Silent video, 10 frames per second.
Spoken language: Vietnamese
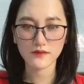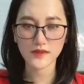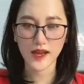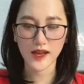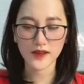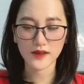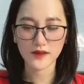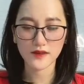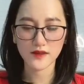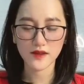Là ai
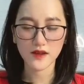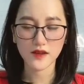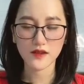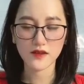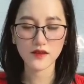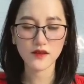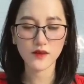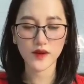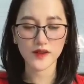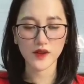Khương
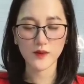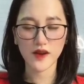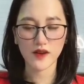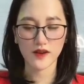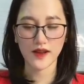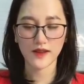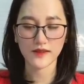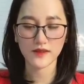Nương Nguyệt nhíu mày hỏi lại